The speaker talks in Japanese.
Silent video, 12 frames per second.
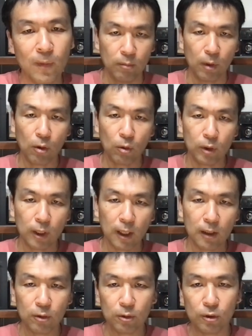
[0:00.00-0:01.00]
まあ、ここで
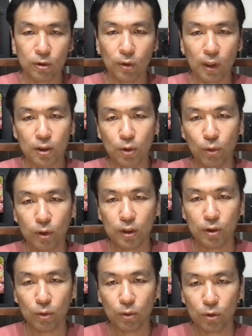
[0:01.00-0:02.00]
該当するのが長期
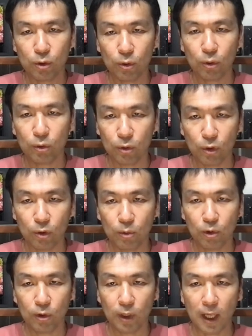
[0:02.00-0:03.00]
譲渡所得というも
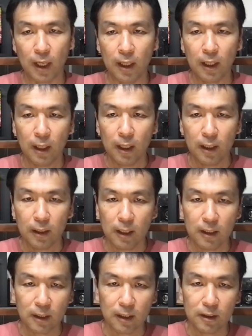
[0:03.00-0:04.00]
ので、
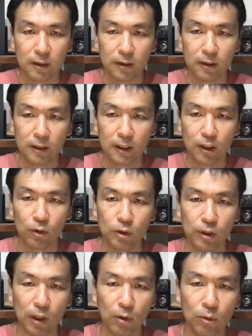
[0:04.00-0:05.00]
計算式とし
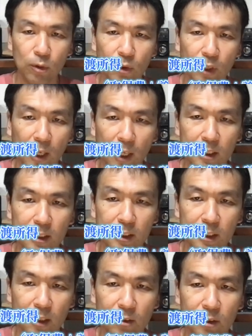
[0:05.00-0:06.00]
てはこのような感じ
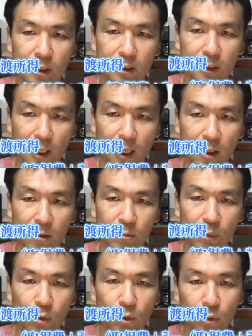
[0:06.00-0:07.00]
になるんですが、
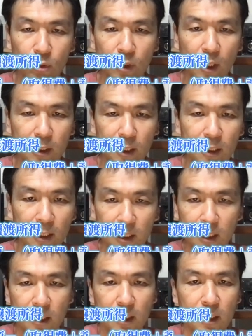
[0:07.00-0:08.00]
まあ、これを具体的
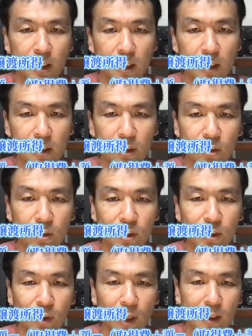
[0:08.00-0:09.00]
に数
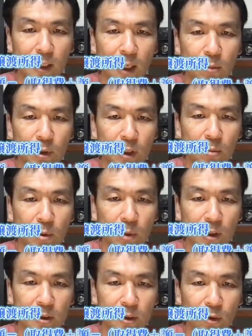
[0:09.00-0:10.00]
字を当てはめてみ
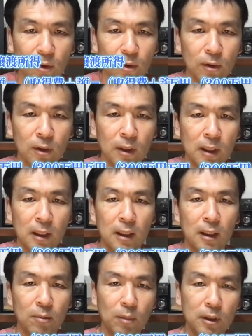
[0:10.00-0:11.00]
ますと、
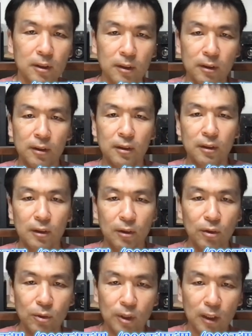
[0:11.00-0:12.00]
まず
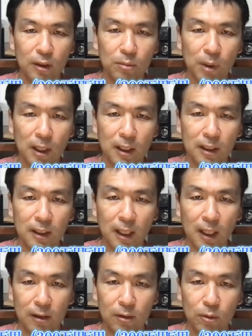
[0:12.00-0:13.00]
900万円
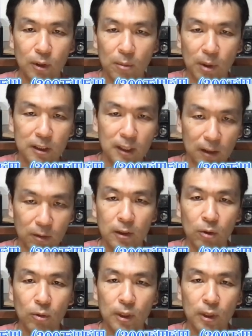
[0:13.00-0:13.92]
で売れました。そこ